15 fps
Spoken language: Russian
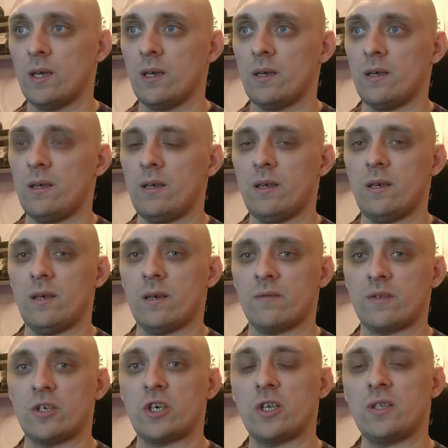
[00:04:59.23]
И
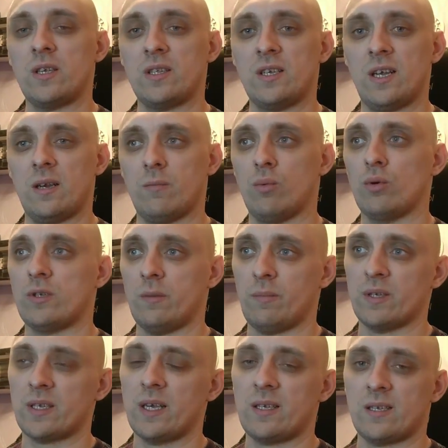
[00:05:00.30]
в течение недели будете
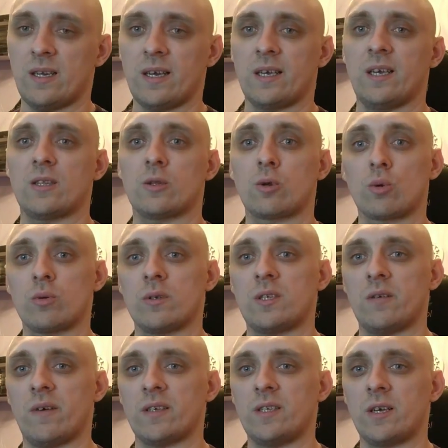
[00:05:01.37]
писать, если какие-то
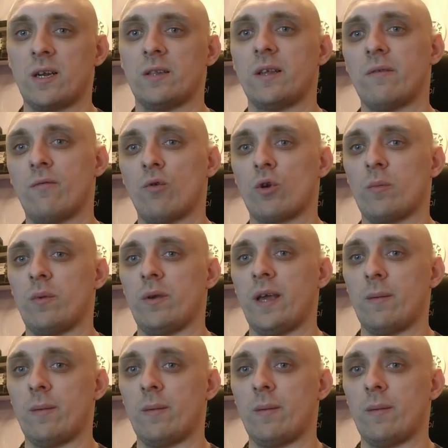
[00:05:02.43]
трудности возникли на форуме.